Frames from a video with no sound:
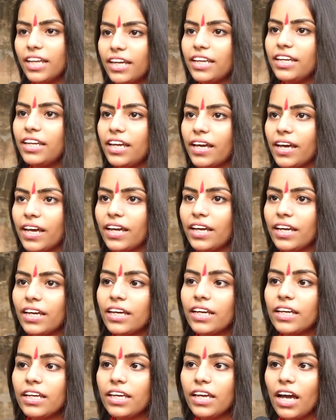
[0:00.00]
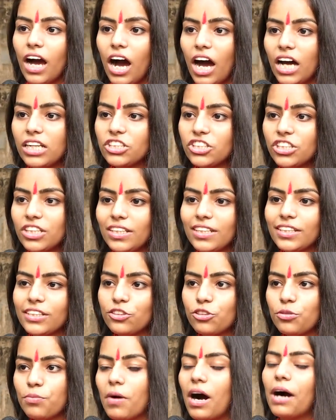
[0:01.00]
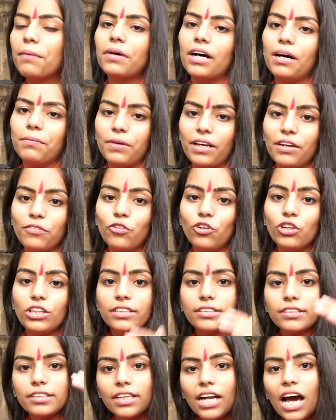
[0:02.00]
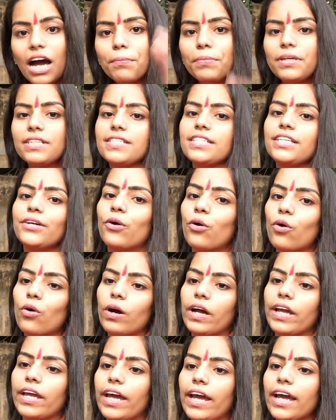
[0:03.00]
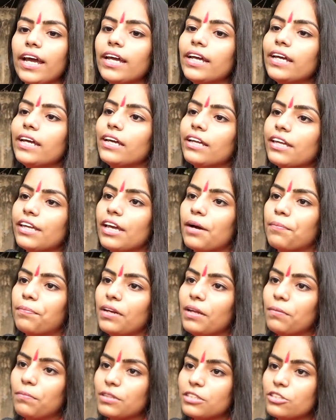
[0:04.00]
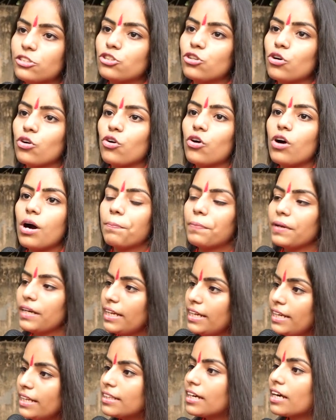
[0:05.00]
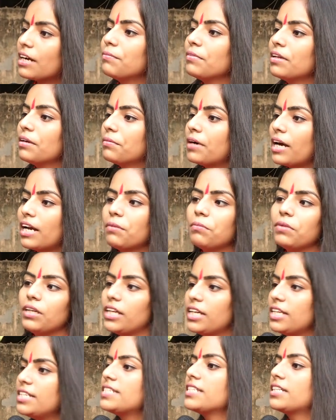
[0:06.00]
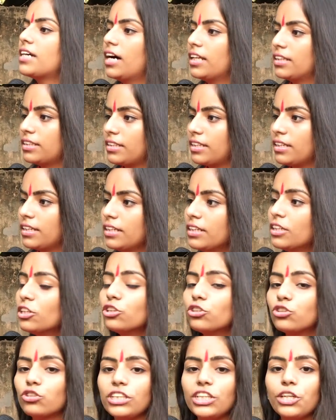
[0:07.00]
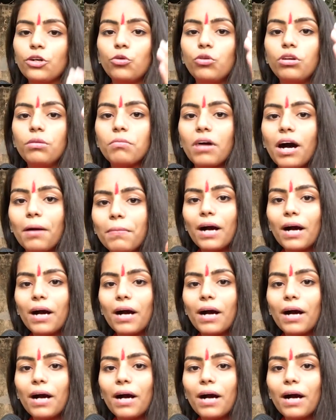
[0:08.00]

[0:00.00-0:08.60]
यही है कि आजकल के जो माँ बाप हैं वो इतना बिज़ी हो गए हैं कि अपने बच्चों को अपने ही धर्म के बारे में नहीं सिखाते हैं तो ये उन माँ